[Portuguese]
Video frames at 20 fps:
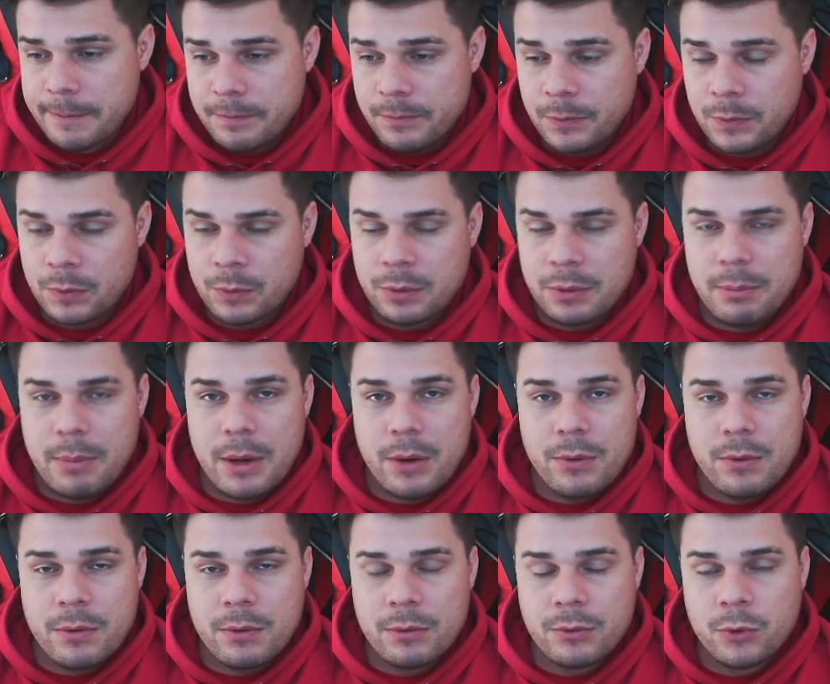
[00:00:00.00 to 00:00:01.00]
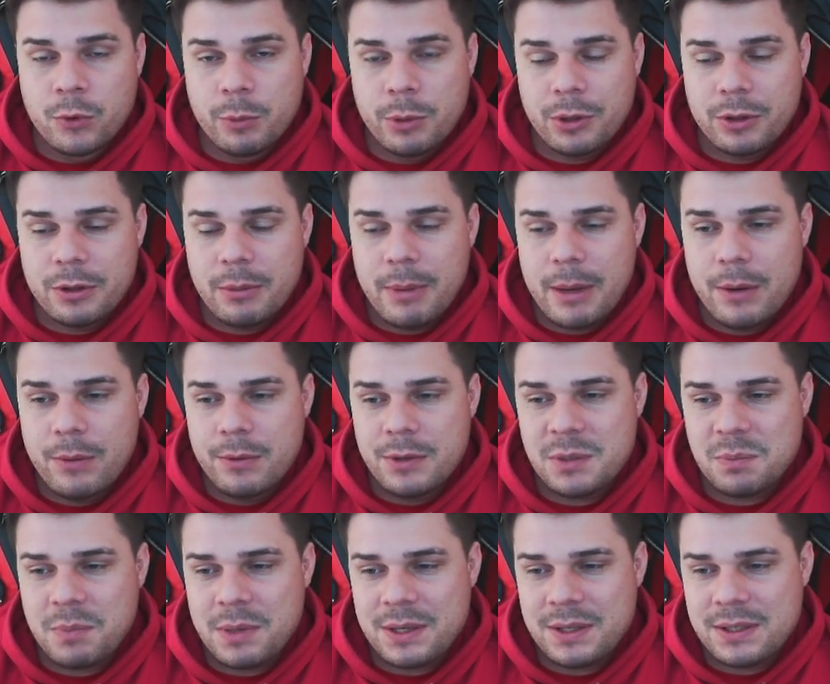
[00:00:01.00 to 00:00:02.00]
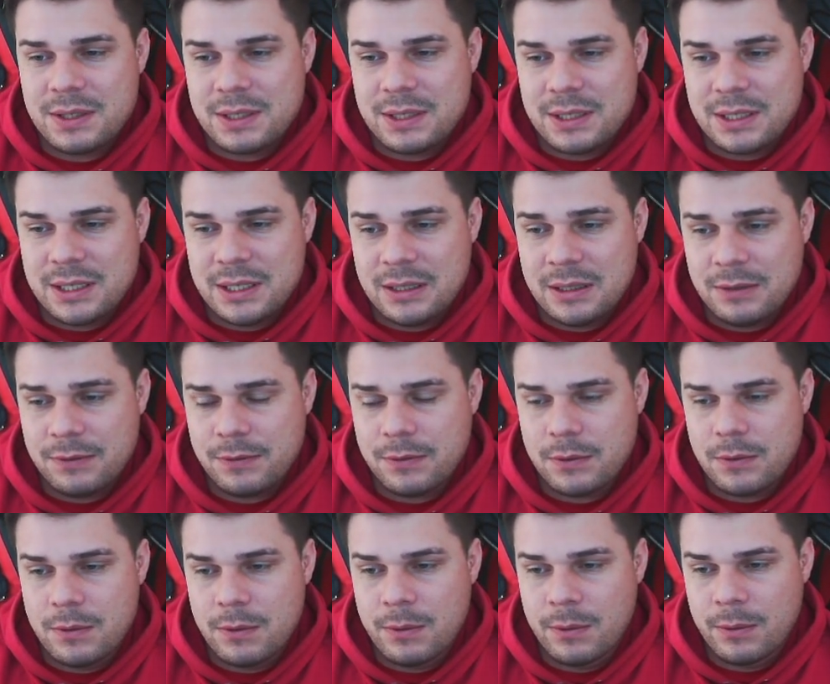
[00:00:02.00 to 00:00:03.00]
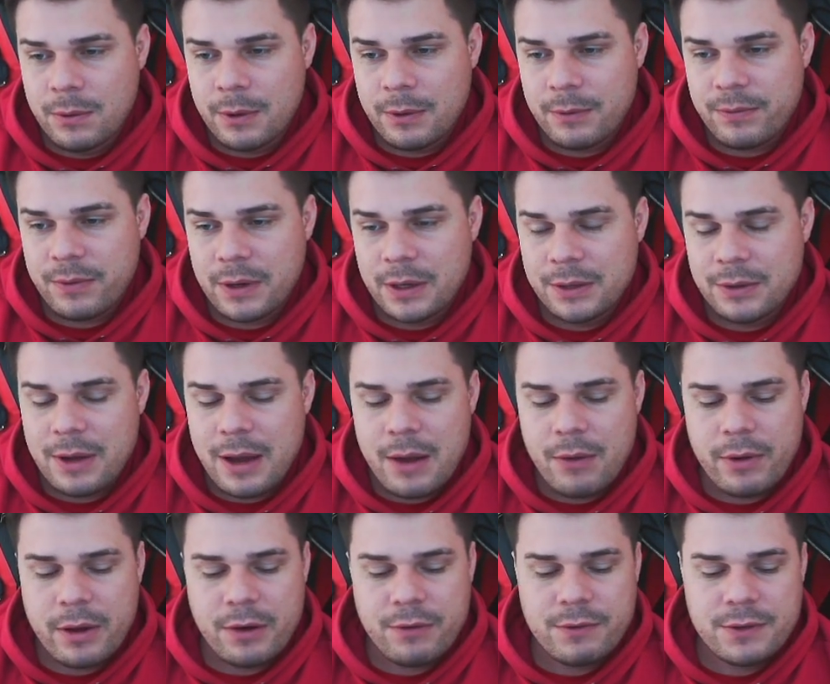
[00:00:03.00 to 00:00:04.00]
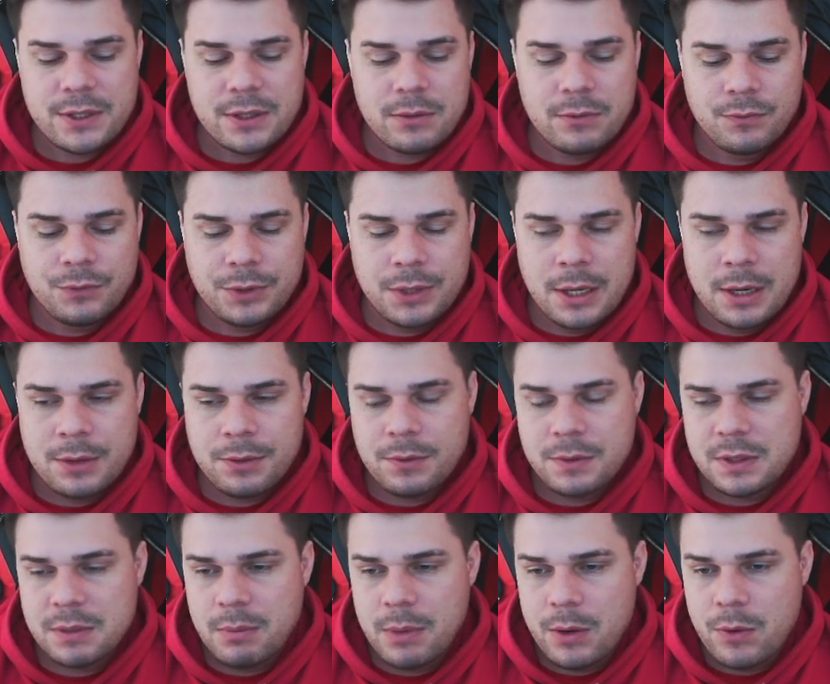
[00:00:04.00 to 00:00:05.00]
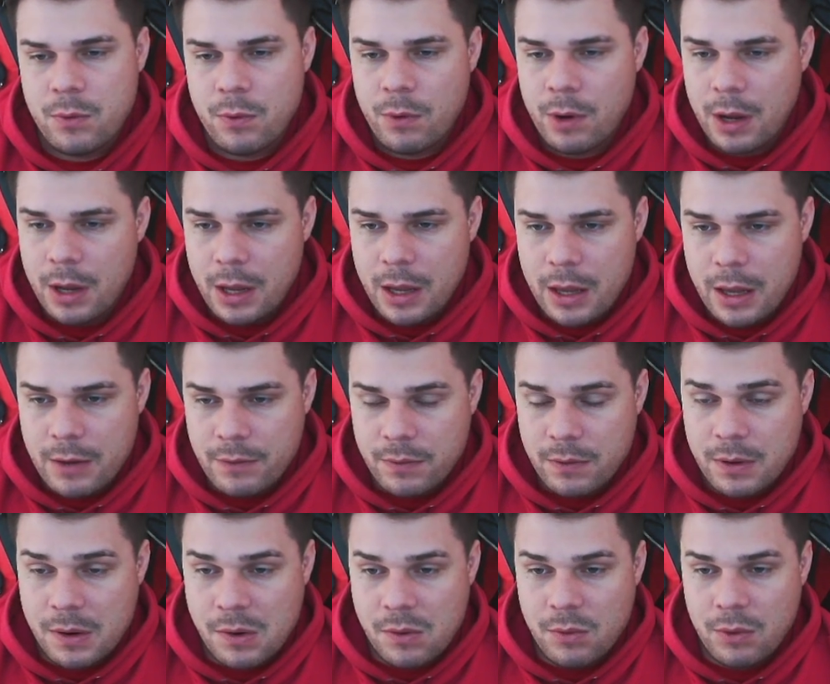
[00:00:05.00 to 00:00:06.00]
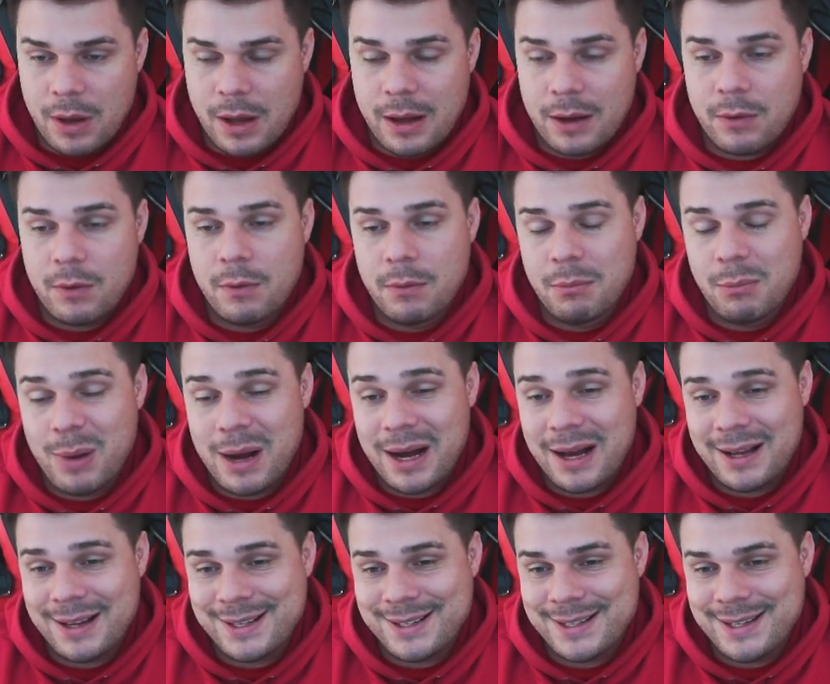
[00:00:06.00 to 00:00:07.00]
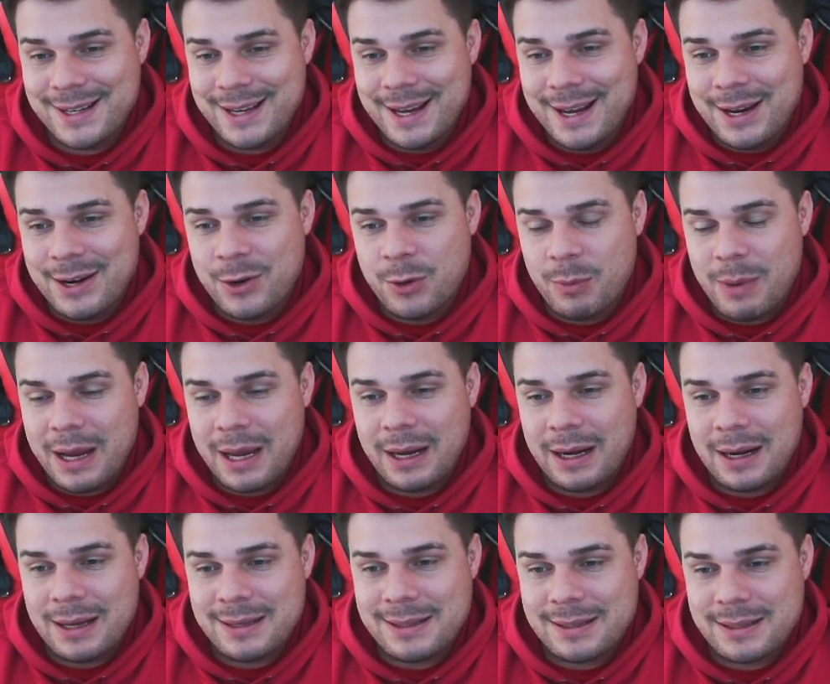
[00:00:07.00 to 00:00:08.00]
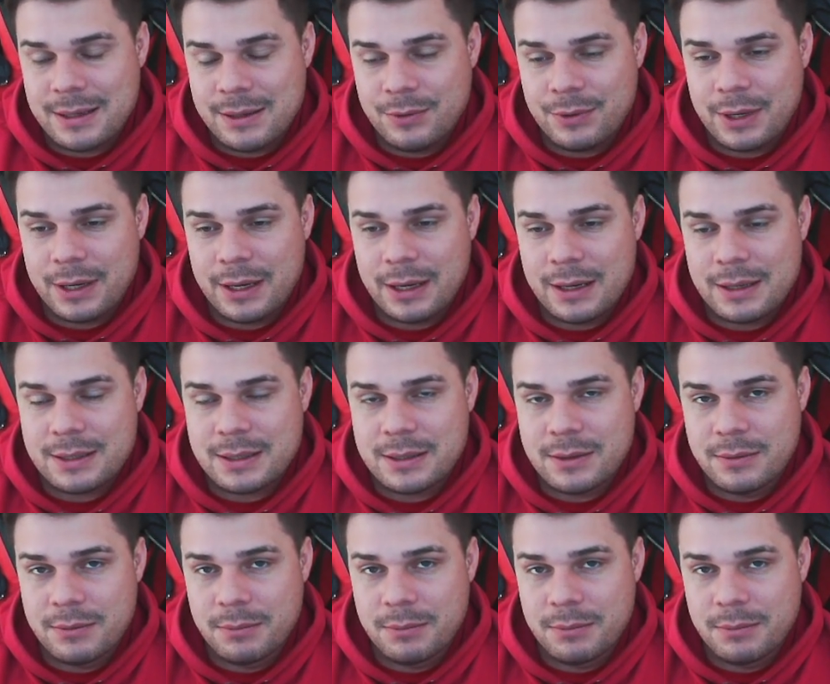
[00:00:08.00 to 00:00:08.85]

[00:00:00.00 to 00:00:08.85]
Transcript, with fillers: um IBU, um número de IBU específico, falando, ah, eu quero fazer com tantos IBU. Eu vou calcular com base numa relação, na relação